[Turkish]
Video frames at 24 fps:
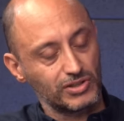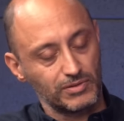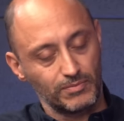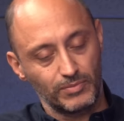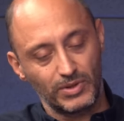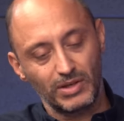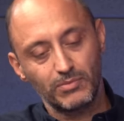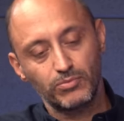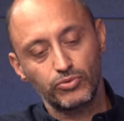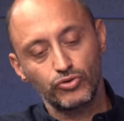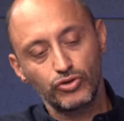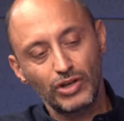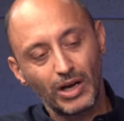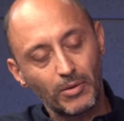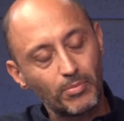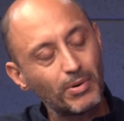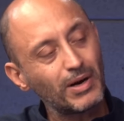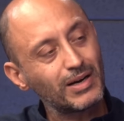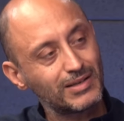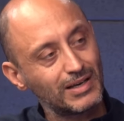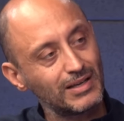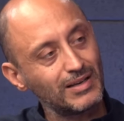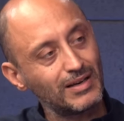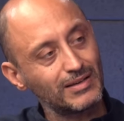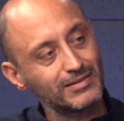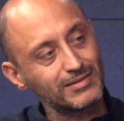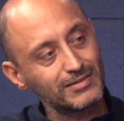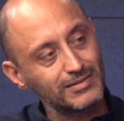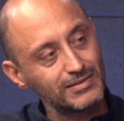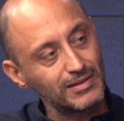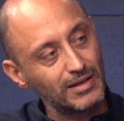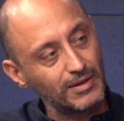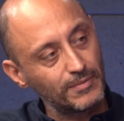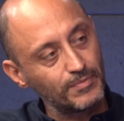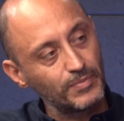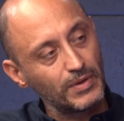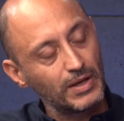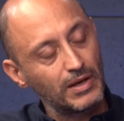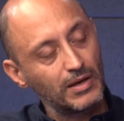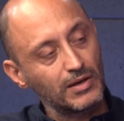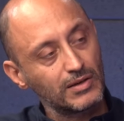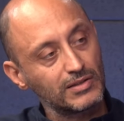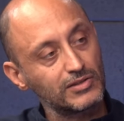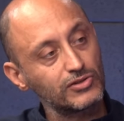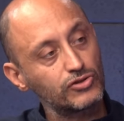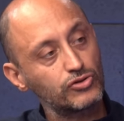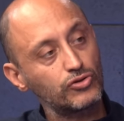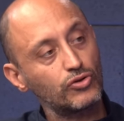Tabi bunu yaparken aslında
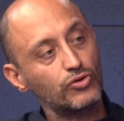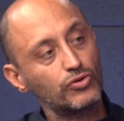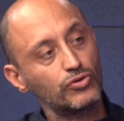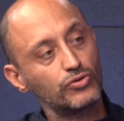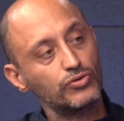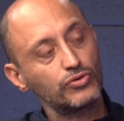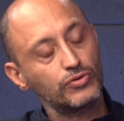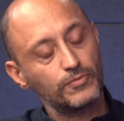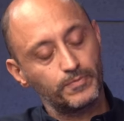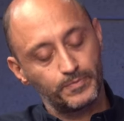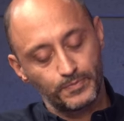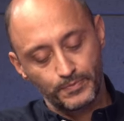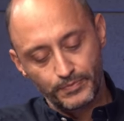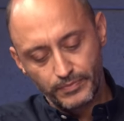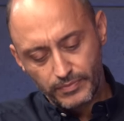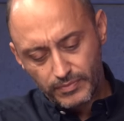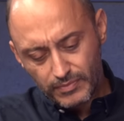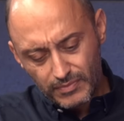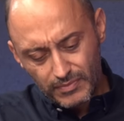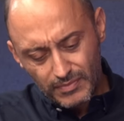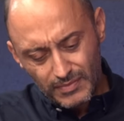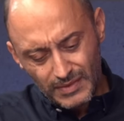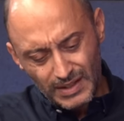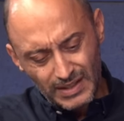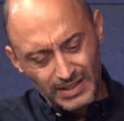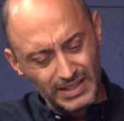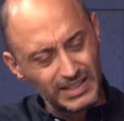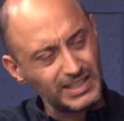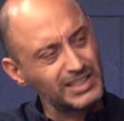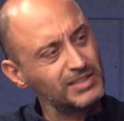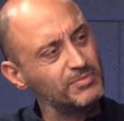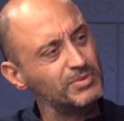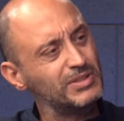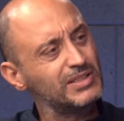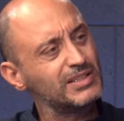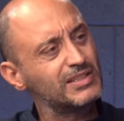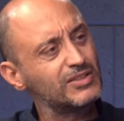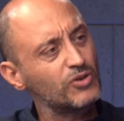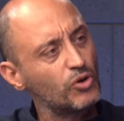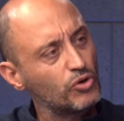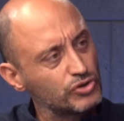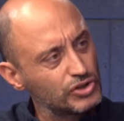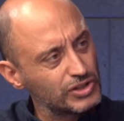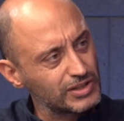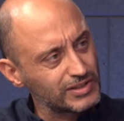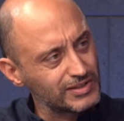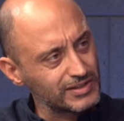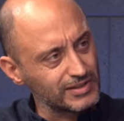Kılıçdaroğlu'nun 2002
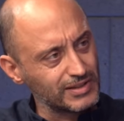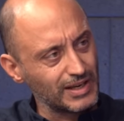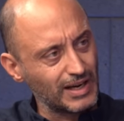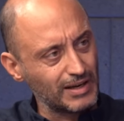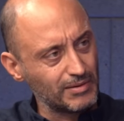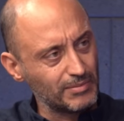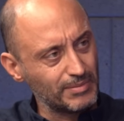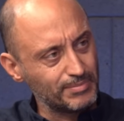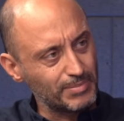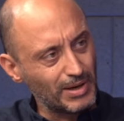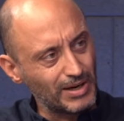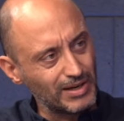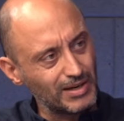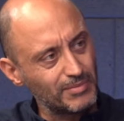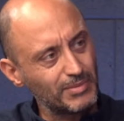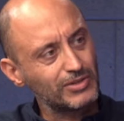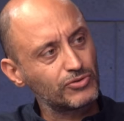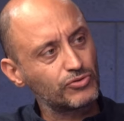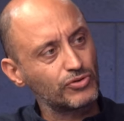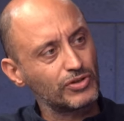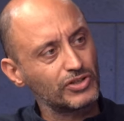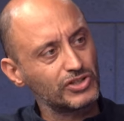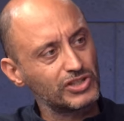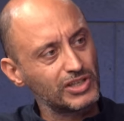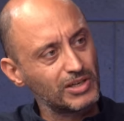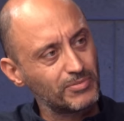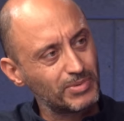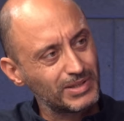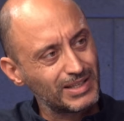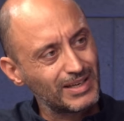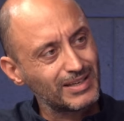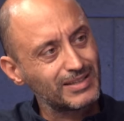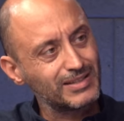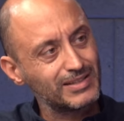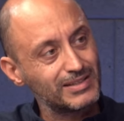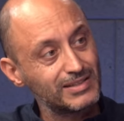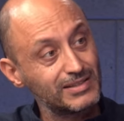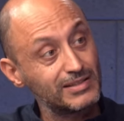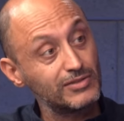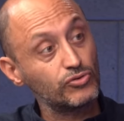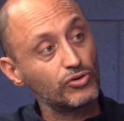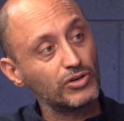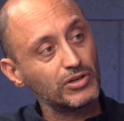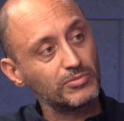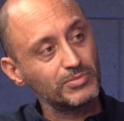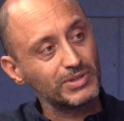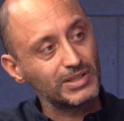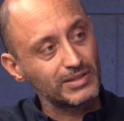öncesi yani parlamentoya CHP'den girdiği
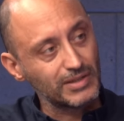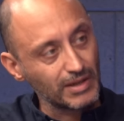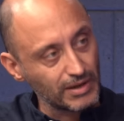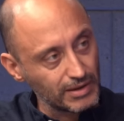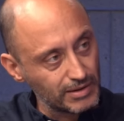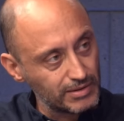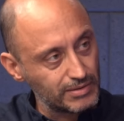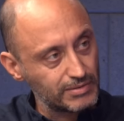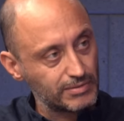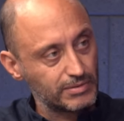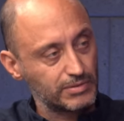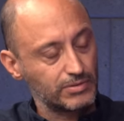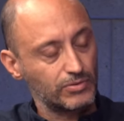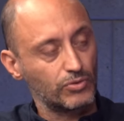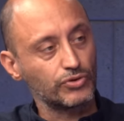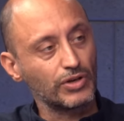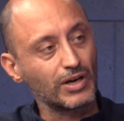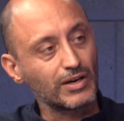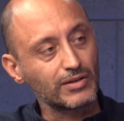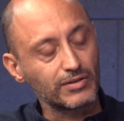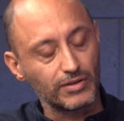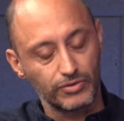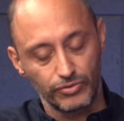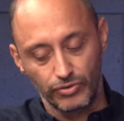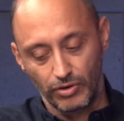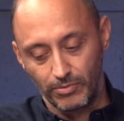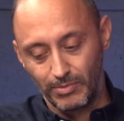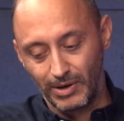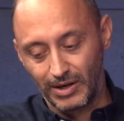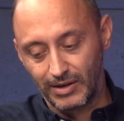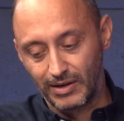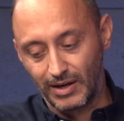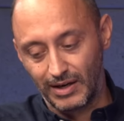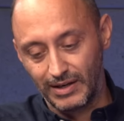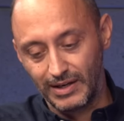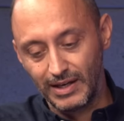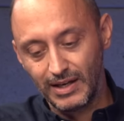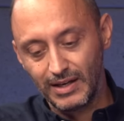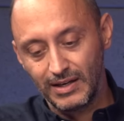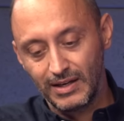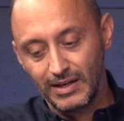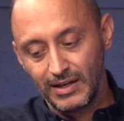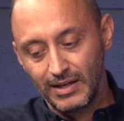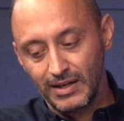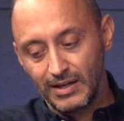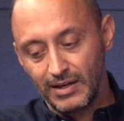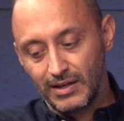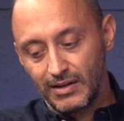dönemine de odaklanıyor makale.
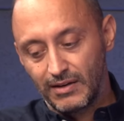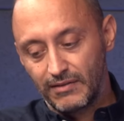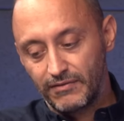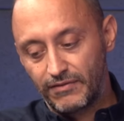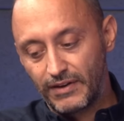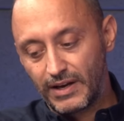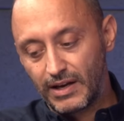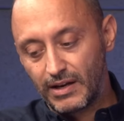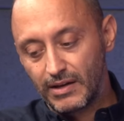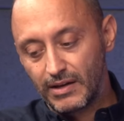Ve